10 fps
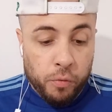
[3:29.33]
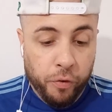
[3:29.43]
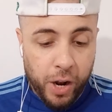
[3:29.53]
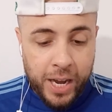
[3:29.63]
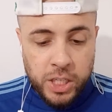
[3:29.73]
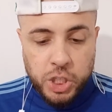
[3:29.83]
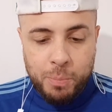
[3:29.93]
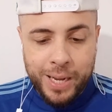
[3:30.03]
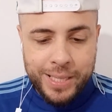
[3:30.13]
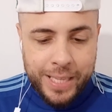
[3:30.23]
Volante
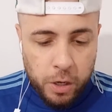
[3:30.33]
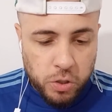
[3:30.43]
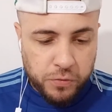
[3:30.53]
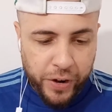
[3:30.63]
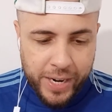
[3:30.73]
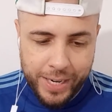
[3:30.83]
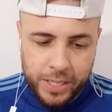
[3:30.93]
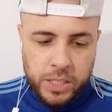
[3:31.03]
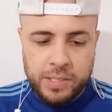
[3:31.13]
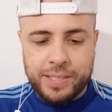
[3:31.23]
Matheus
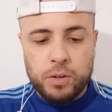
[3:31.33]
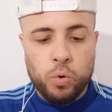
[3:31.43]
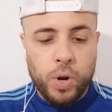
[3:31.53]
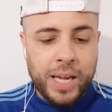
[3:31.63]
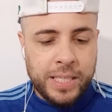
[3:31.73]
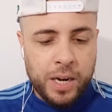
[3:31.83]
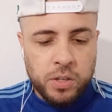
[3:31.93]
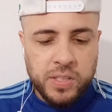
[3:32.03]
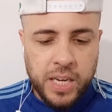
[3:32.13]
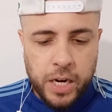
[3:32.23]
Fernandes, o lateral
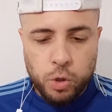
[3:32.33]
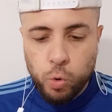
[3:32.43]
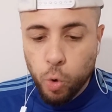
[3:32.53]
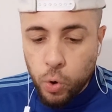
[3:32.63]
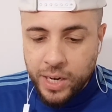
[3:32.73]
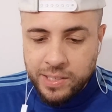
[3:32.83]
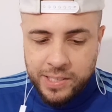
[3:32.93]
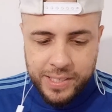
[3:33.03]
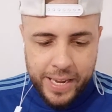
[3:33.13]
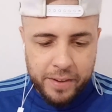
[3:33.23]
esquerdo Lucas
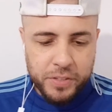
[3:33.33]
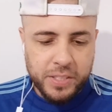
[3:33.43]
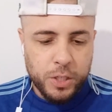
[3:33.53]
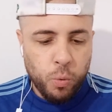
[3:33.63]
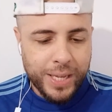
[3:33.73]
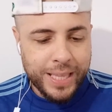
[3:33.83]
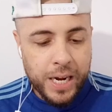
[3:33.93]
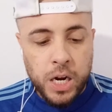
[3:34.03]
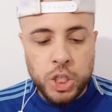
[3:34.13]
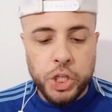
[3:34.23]
Esteves e o
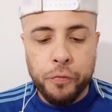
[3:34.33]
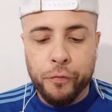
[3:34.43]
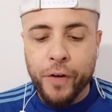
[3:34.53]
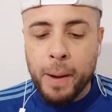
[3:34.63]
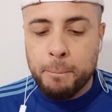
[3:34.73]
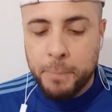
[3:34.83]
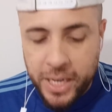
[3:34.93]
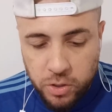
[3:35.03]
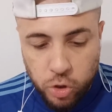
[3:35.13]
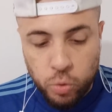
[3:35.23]
atacante
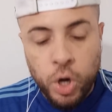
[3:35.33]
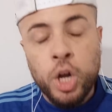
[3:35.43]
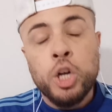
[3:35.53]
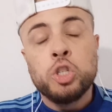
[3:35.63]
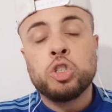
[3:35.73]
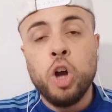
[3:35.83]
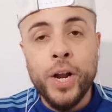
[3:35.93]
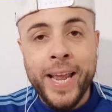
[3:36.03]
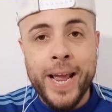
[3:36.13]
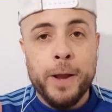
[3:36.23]
Fabrício. Só
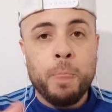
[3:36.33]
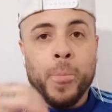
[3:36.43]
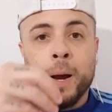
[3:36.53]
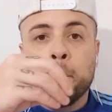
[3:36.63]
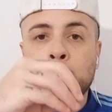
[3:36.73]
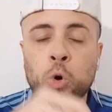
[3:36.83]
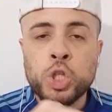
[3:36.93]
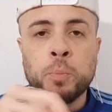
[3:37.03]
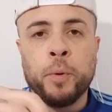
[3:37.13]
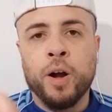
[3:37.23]
que,
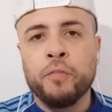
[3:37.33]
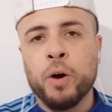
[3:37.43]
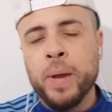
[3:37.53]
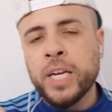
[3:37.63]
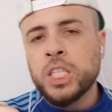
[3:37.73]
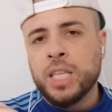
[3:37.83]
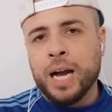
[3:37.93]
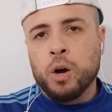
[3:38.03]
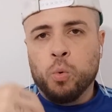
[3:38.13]
muito provavelmente, tá?